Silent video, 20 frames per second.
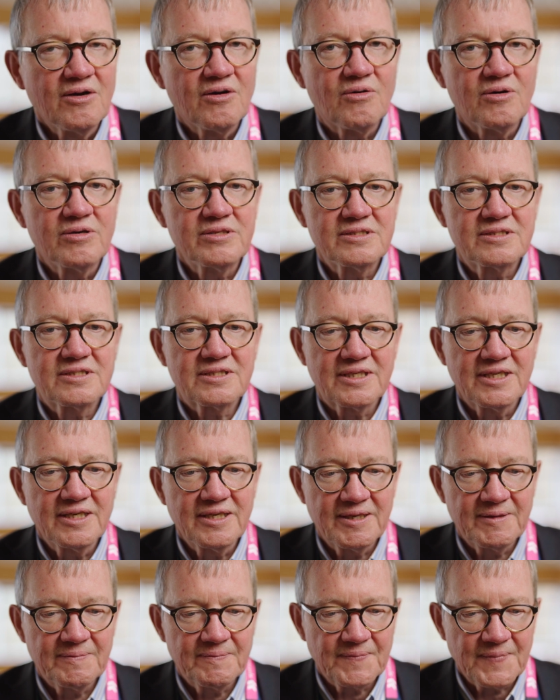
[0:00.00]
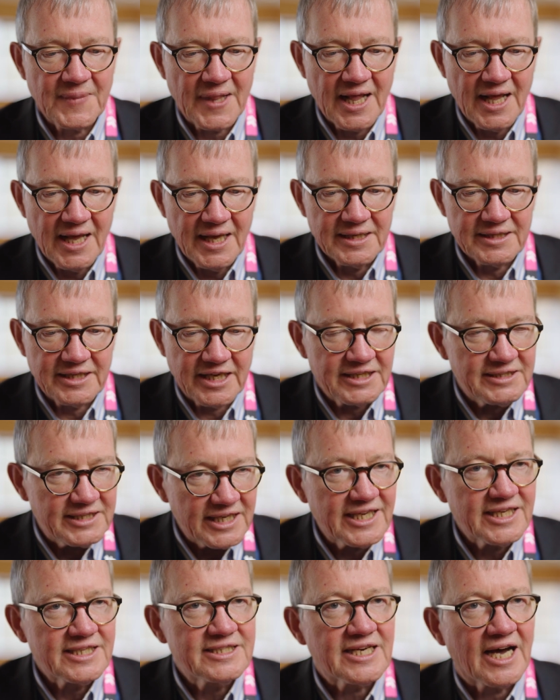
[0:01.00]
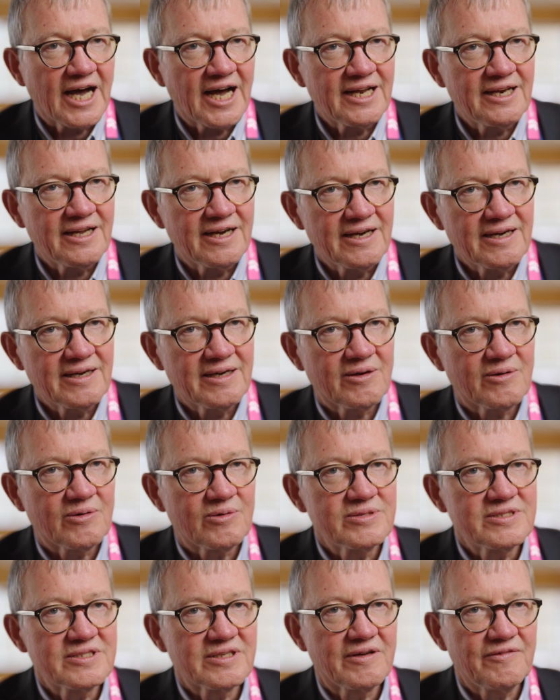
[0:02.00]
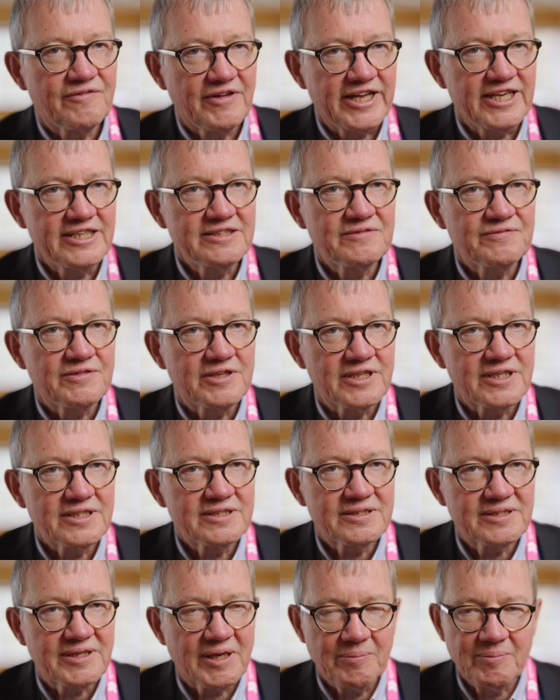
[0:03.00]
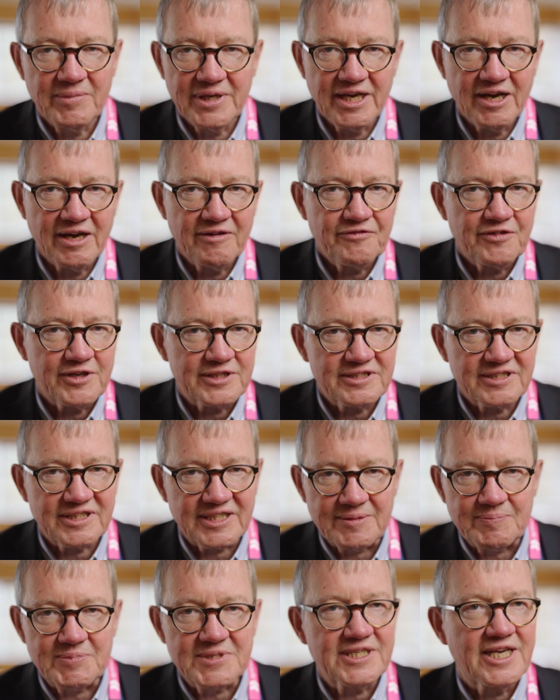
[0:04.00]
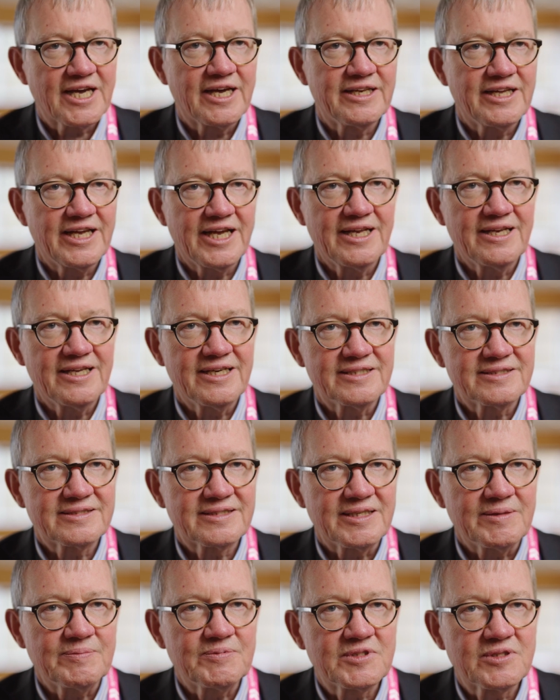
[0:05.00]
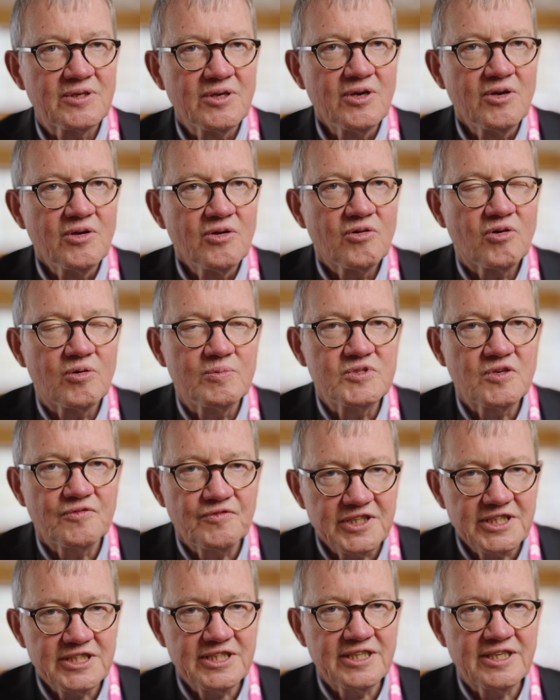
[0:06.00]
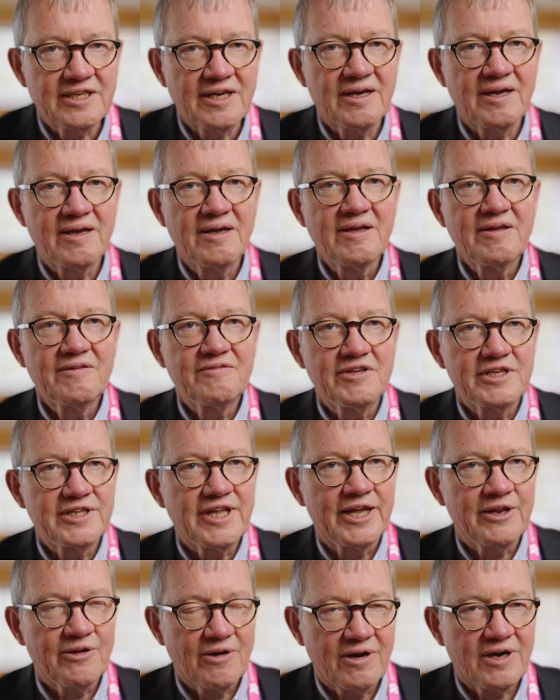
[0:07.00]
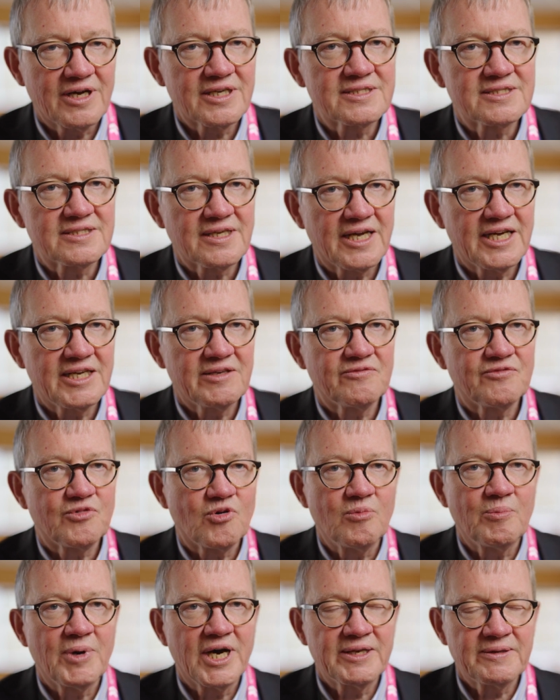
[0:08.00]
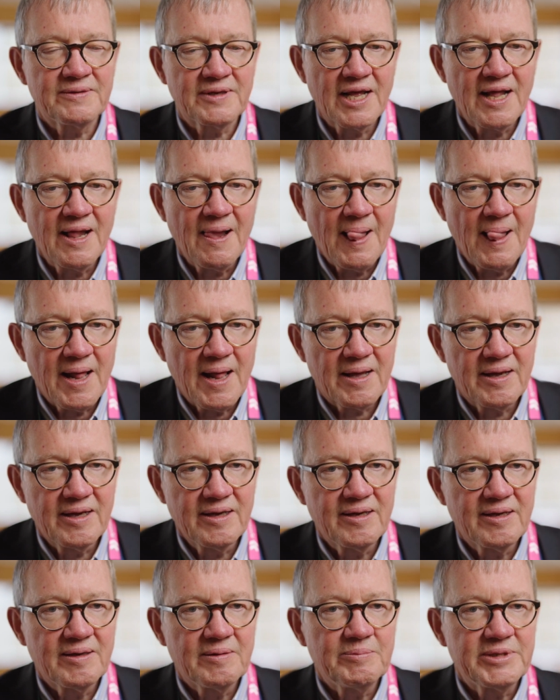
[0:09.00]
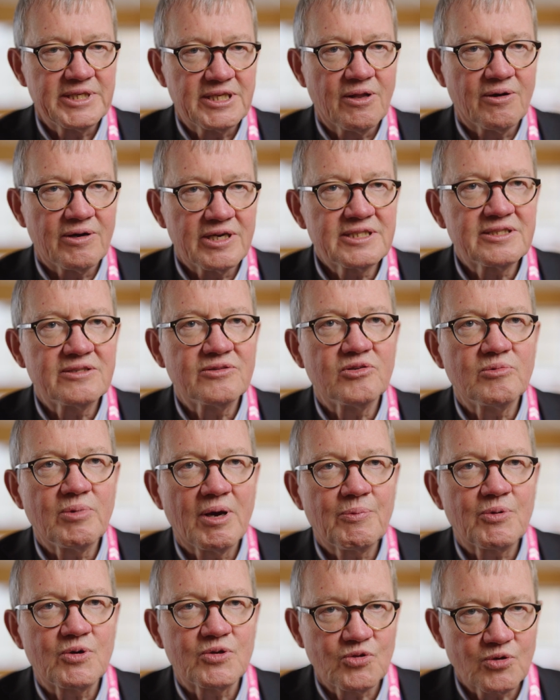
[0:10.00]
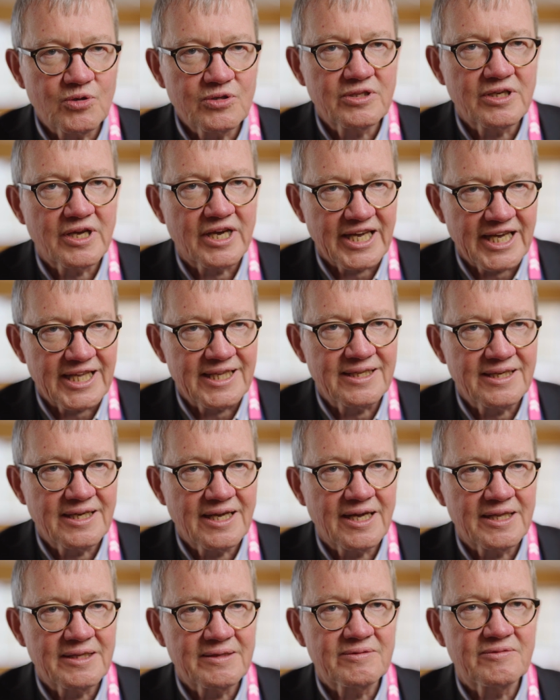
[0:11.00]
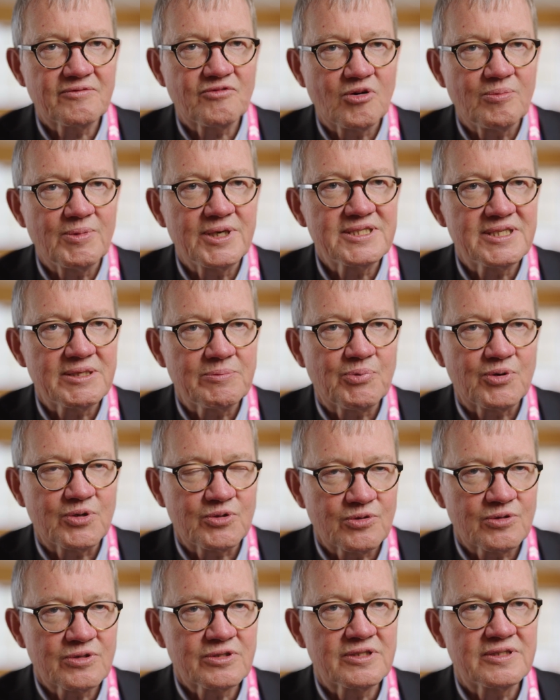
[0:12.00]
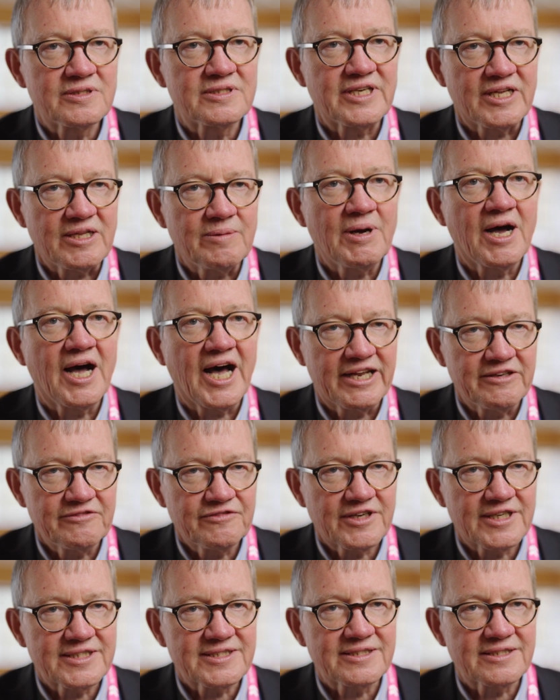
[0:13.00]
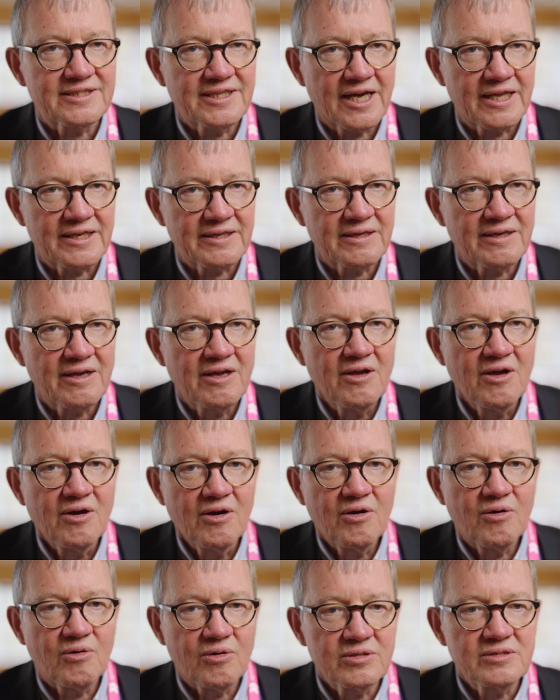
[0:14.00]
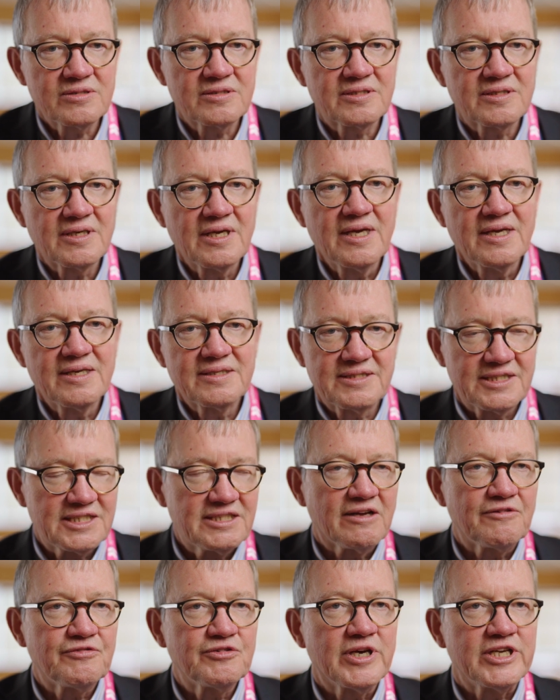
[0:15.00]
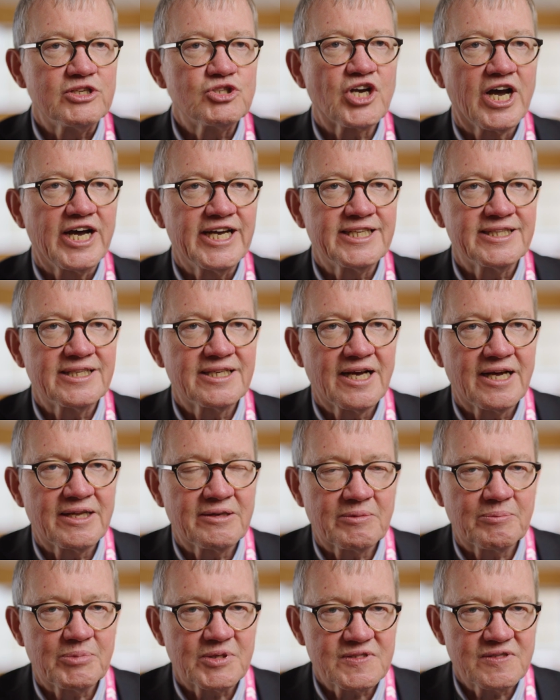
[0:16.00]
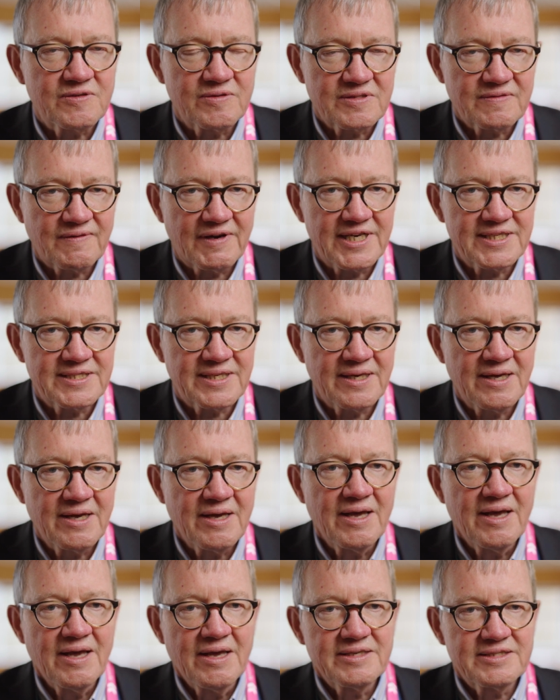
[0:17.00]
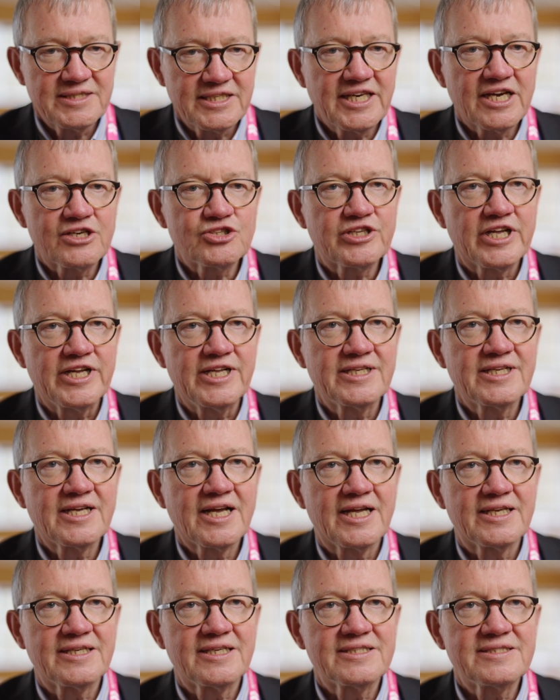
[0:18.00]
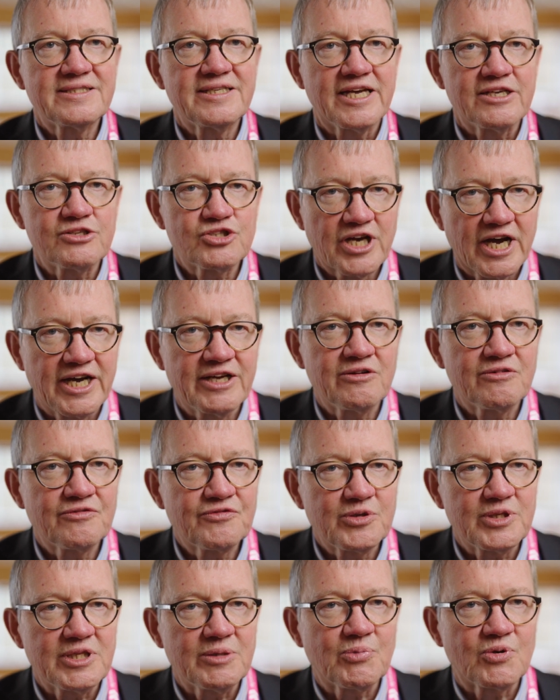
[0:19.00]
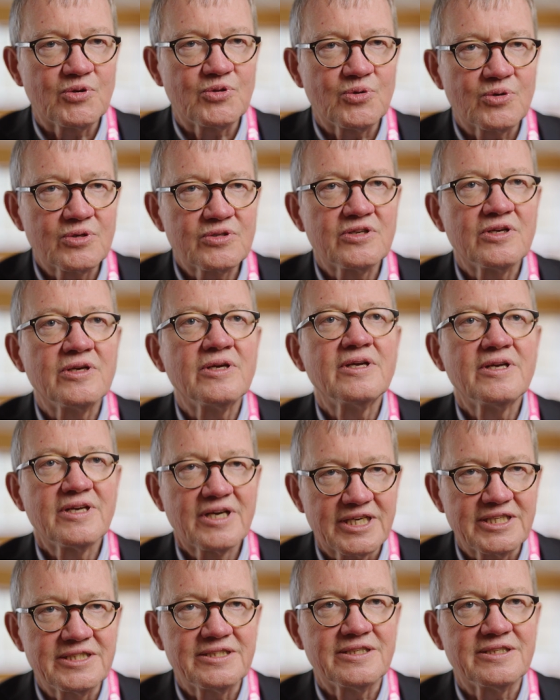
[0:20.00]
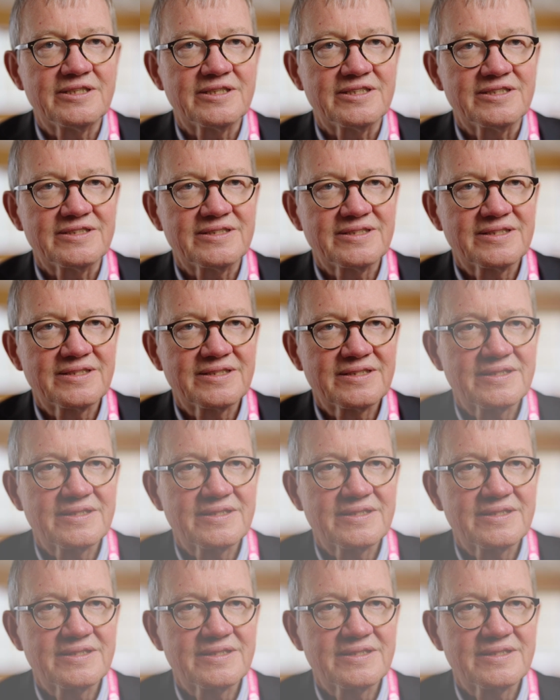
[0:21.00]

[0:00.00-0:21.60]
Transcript: Und ähm, je digitaler unsere Welt wird, je mehr Vertriebskanäle es gibt, umso wichtiger wird ein Ort sein, wo man äh, mit Leuten über Produkte reden kann, wo man die Produkte selber anfassen kann und sich dafür entscheiden kann, beziehungsweise sicherstellen kann, dass die Entscheidung für die Produkte richtig ist.